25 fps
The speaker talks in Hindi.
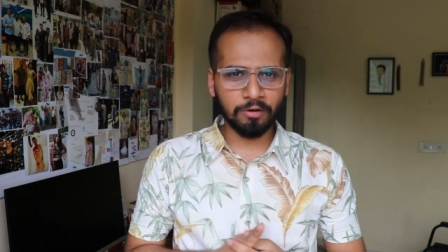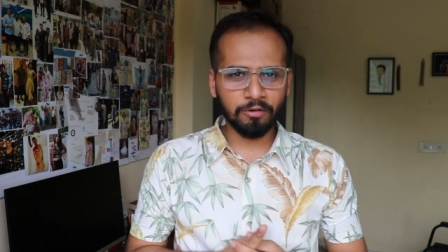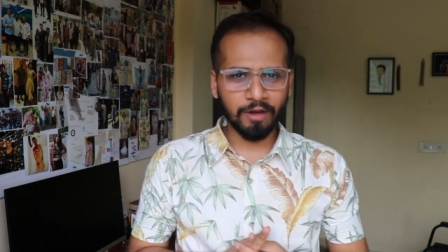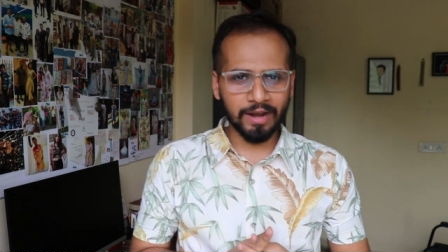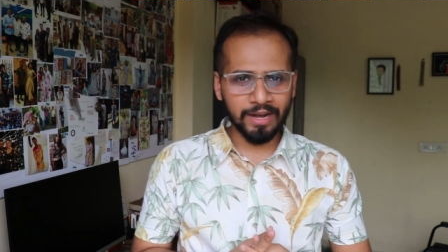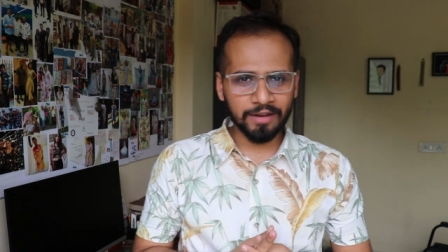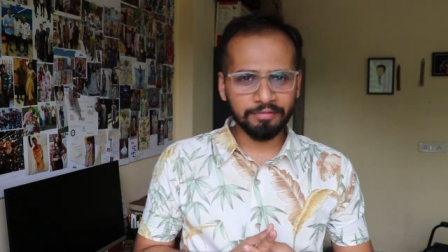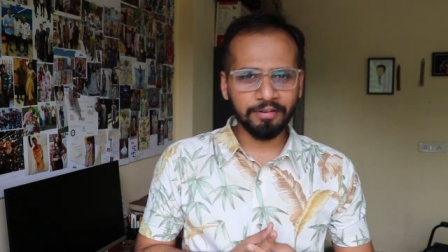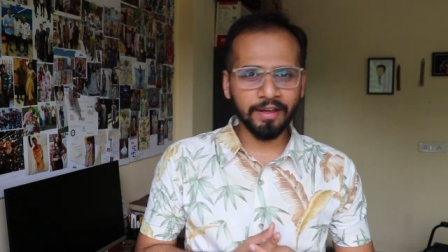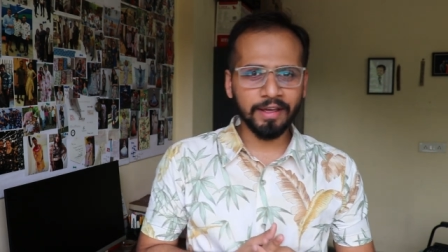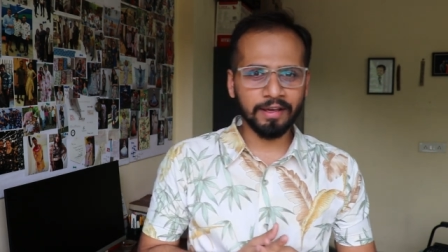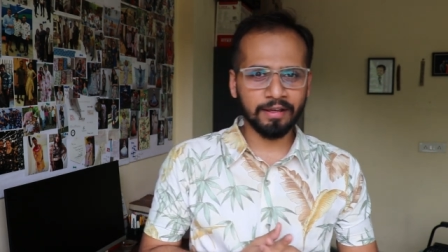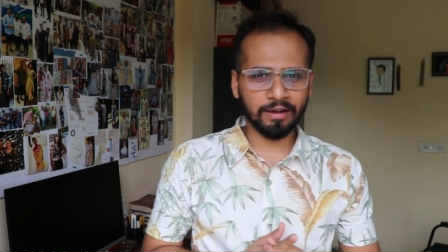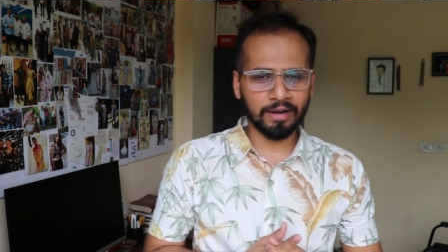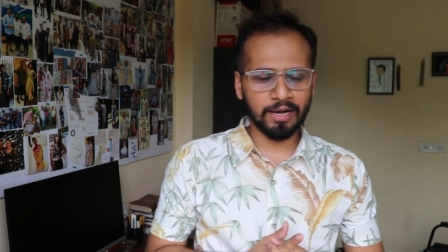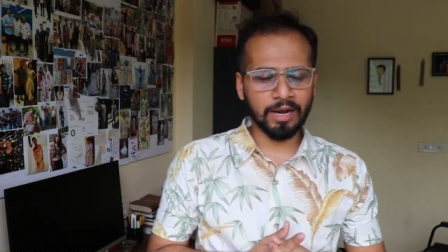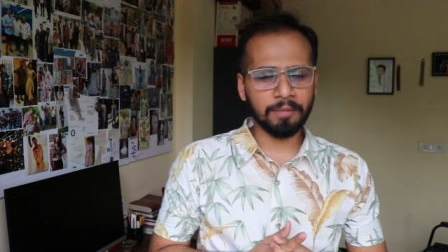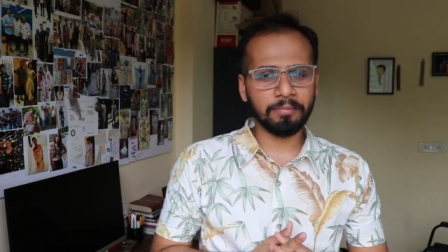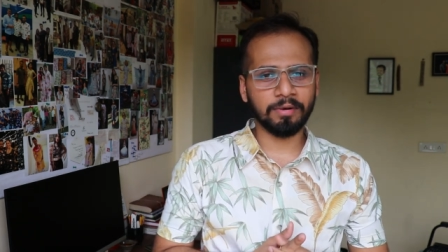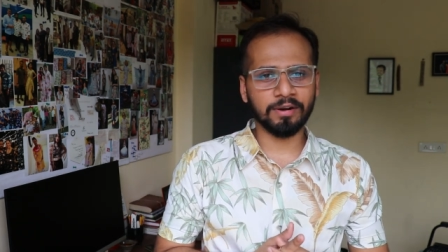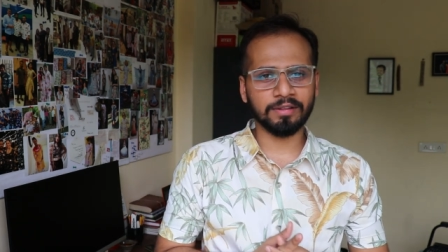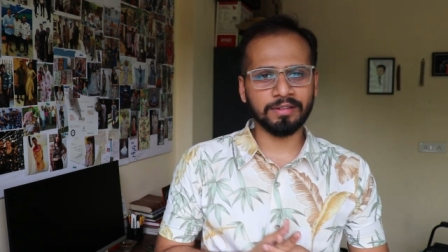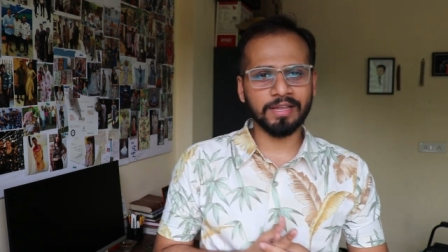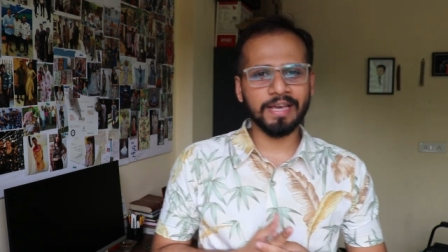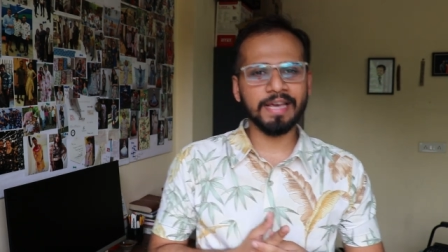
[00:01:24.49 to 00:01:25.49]
क्वालिफाई करना
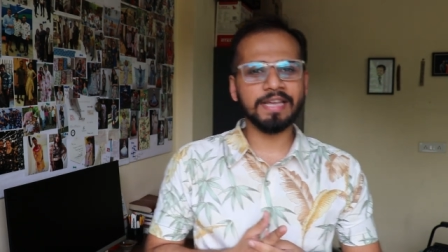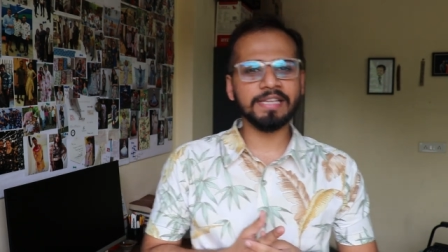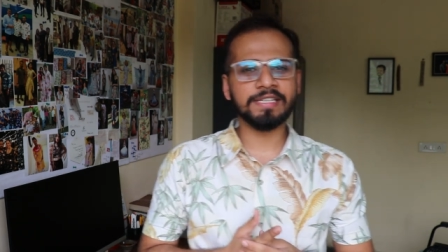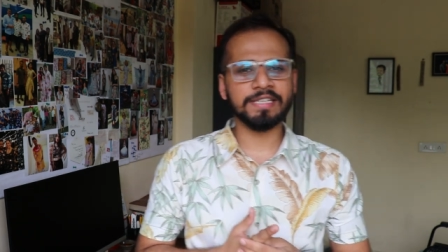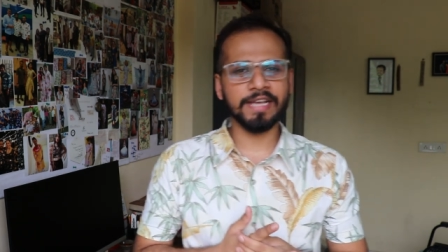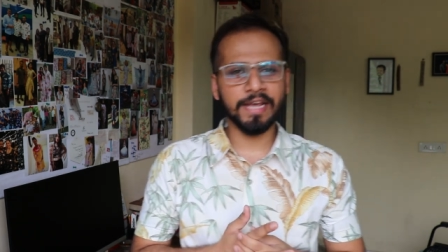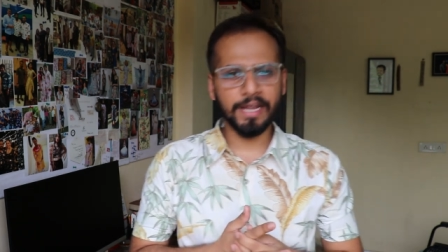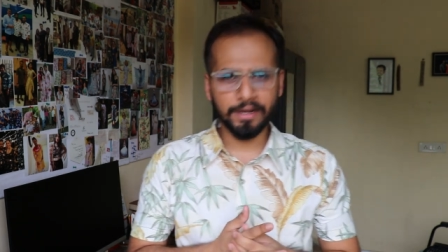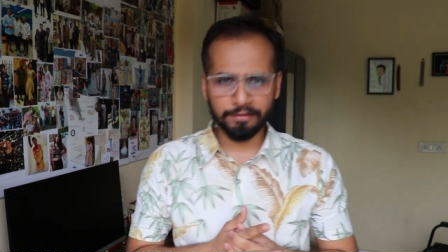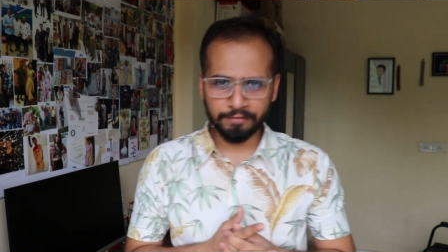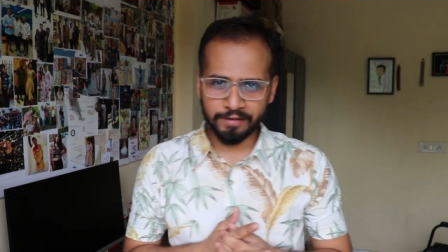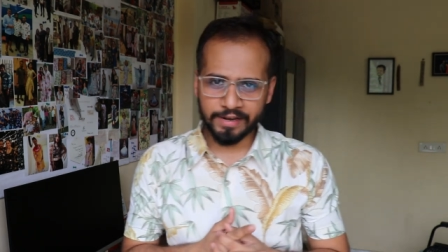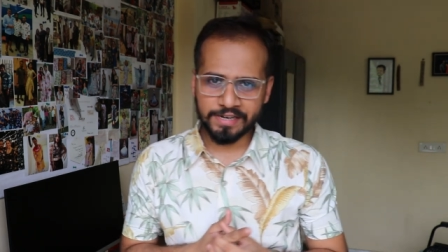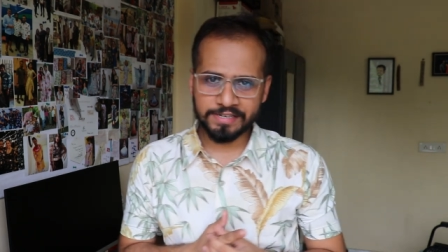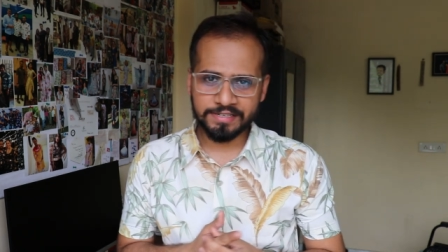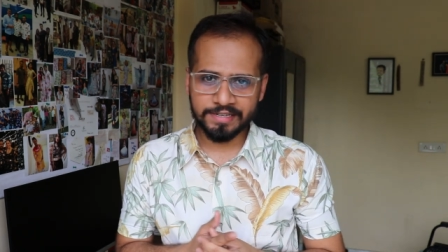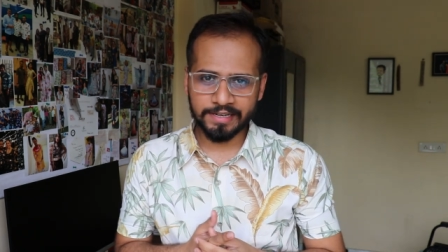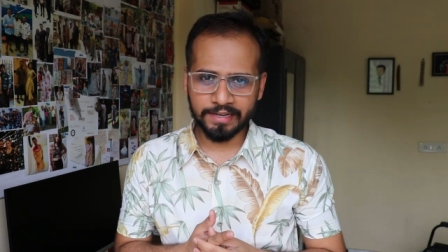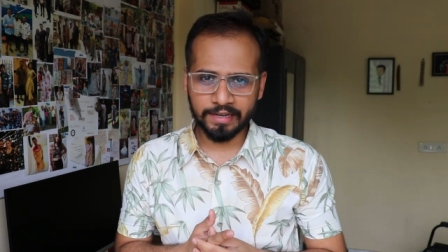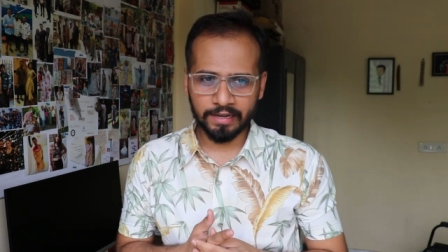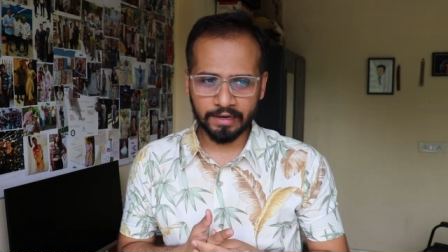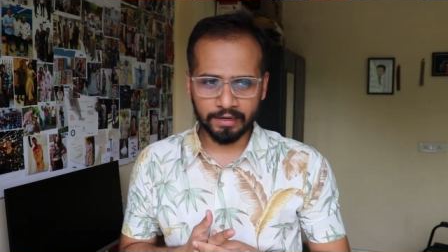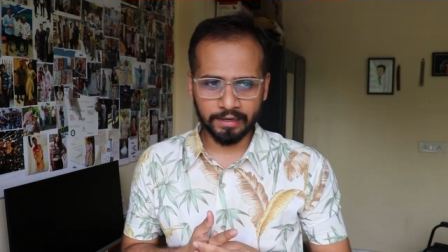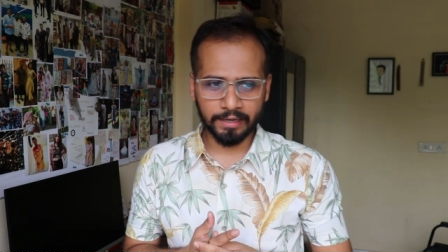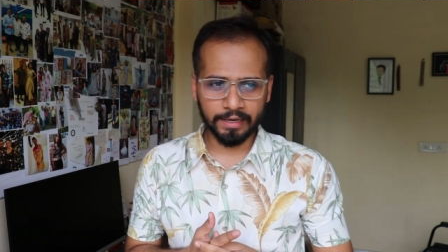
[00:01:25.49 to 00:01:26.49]
पड़ता है जे एन
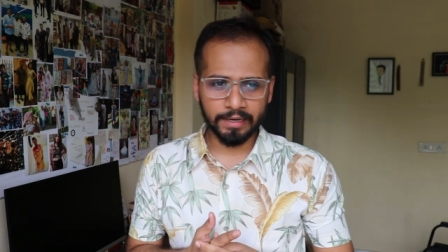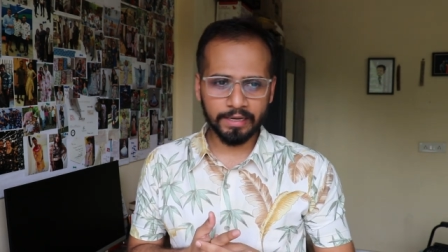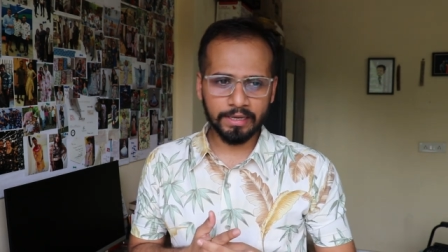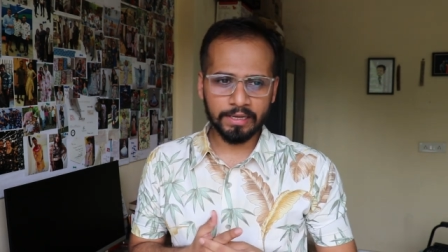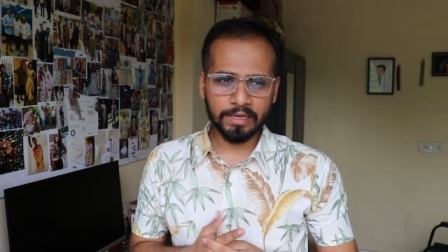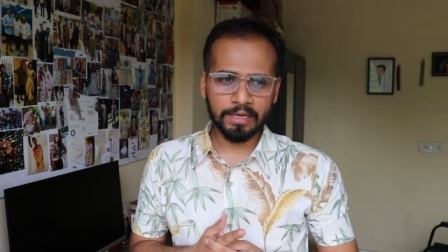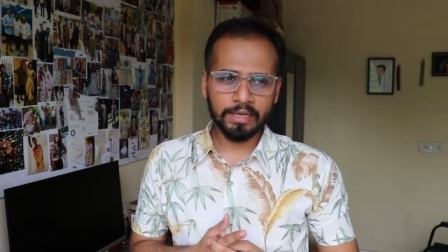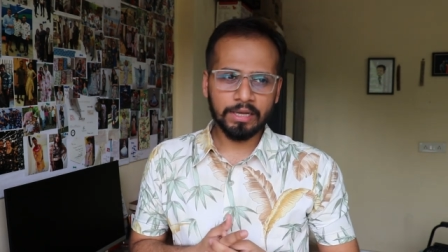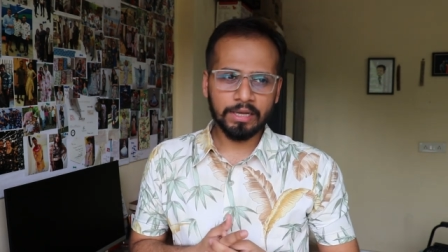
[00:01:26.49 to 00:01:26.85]
करके